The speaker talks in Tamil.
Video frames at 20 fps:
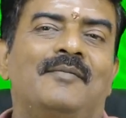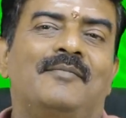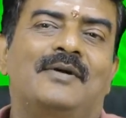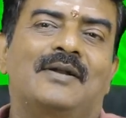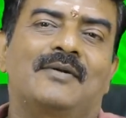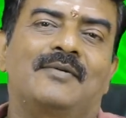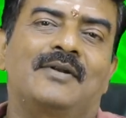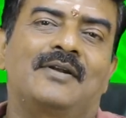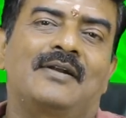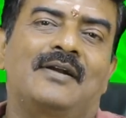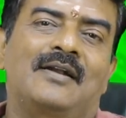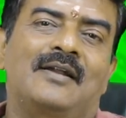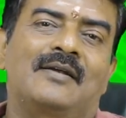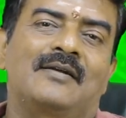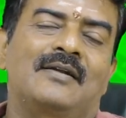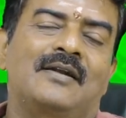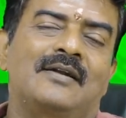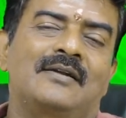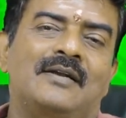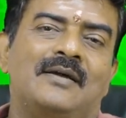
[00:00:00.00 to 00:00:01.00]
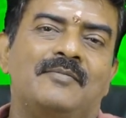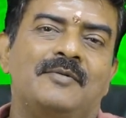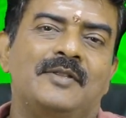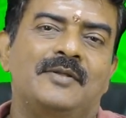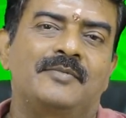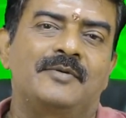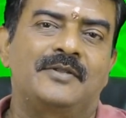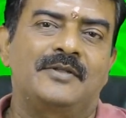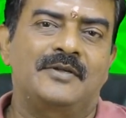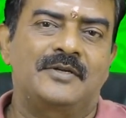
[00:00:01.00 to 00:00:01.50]
மற்றபடி நாலாம் நான்காம்
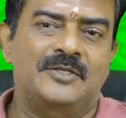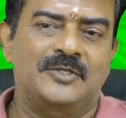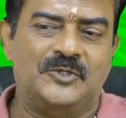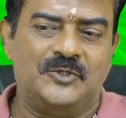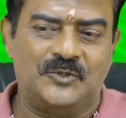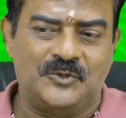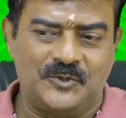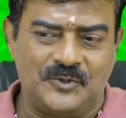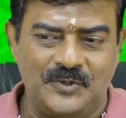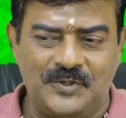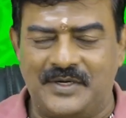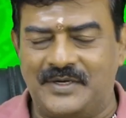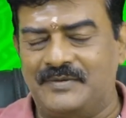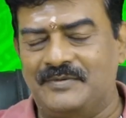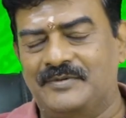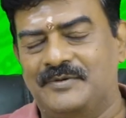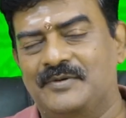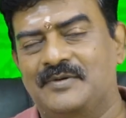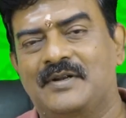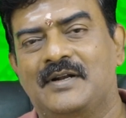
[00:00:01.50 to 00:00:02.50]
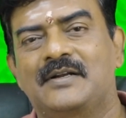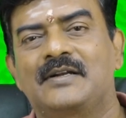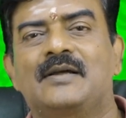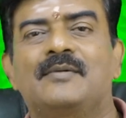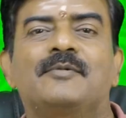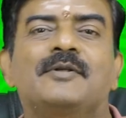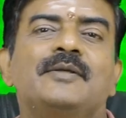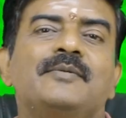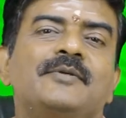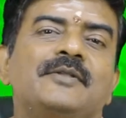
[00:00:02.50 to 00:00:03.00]
அதிபதியான சுக்கரன் ஸோ
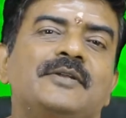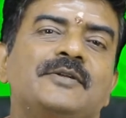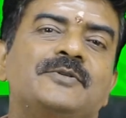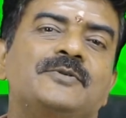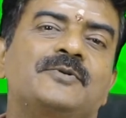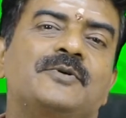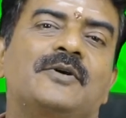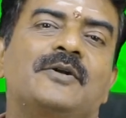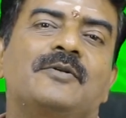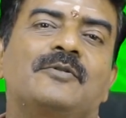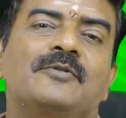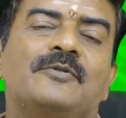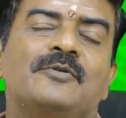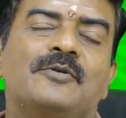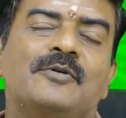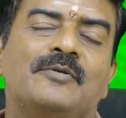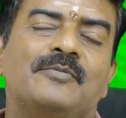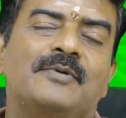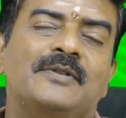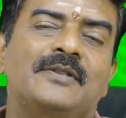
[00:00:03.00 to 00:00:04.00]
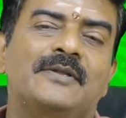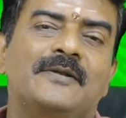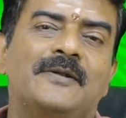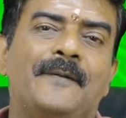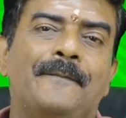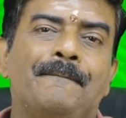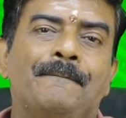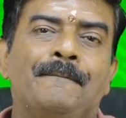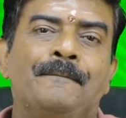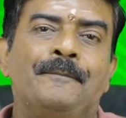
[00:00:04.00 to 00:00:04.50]
நான்காம் அதிபதியான சுக்கரன் வந்து உங்களுக்கு பார்த்திங்கன்னா